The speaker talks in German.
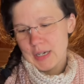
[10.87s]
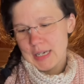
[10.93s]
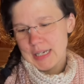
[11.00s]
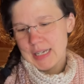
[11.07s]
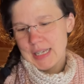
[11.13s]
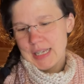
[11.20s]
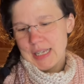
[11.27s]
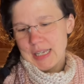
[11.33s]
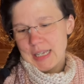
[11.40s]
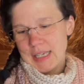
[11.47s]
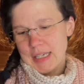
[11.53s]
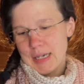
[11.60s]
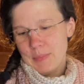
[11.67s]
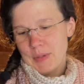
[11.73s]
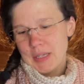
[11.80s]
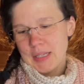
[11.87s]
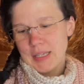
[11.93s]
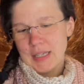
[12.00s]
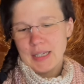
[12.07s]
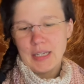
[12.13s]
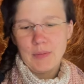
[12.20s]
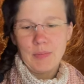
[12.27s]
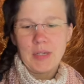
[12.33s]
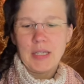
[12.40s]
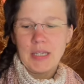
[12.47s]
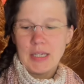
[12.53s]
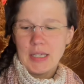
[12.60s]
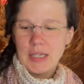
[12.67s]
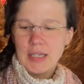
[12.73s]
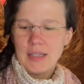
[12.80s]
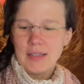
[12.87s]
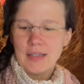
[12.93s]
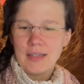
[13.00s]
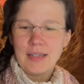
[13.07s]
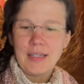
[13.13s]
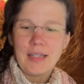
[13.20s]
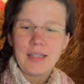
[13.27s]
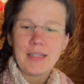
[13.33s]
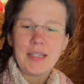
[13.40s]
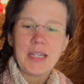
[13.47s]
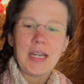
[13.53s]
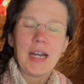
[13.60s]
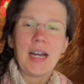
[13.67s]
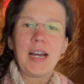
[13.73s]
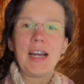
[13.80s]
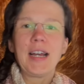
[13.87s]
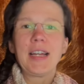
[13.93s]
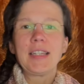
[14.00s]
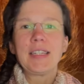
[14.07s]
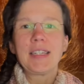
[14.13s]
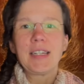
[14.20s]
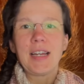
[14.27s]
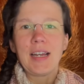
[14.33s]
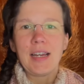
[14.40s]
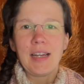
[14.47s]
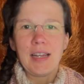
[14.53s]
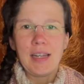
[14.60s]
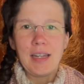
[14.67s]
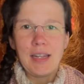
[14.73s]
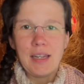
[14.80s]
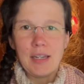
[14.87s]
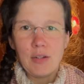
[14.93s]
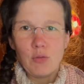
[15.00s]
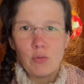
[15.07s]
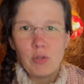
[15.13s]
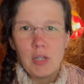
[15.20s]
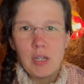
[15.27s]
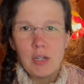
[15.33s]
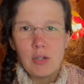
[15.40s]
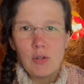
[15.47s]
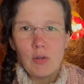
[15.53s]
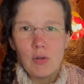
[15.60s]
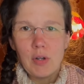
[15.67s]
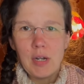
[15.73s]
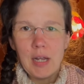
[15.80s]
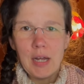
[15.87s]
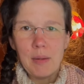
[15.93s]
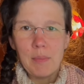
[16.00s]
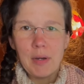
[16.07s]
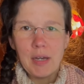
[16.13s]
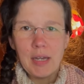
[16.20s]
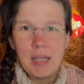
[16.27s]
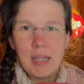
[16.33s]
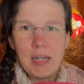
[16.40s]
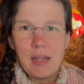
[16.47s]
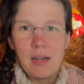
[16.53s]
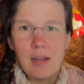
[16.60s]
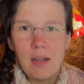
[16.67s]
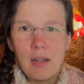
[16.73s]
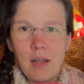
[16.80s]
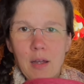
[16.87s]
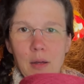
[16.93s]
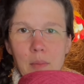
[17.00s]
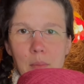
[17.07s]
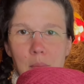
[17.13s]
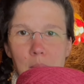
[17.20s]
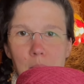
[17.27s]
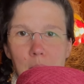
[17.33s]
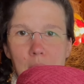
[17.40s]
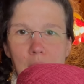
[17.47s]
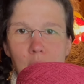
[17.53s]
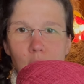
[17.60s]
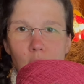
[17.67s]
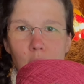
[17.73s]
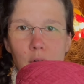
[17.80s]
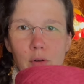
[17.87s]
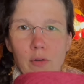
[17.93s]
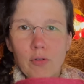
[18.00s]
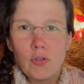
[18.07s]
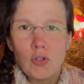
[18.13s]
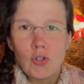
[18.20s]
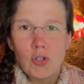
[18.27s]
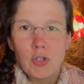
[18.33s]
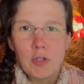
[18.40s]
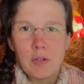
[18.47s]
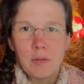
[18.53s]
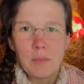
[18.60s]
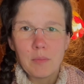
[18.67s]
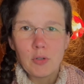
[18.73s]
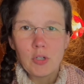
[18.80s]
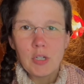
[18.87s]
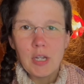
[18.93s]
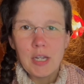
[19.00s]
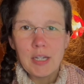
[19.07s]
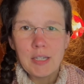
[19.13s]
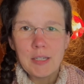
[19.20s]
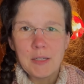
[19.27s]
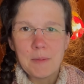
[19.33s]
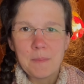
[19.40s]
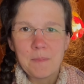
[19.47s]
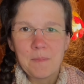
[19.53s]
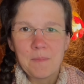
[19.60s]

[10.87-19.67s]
rein. Ich habe hier die liebe Iselin, die hat ein Uniknoll Amarena Melange bestellt.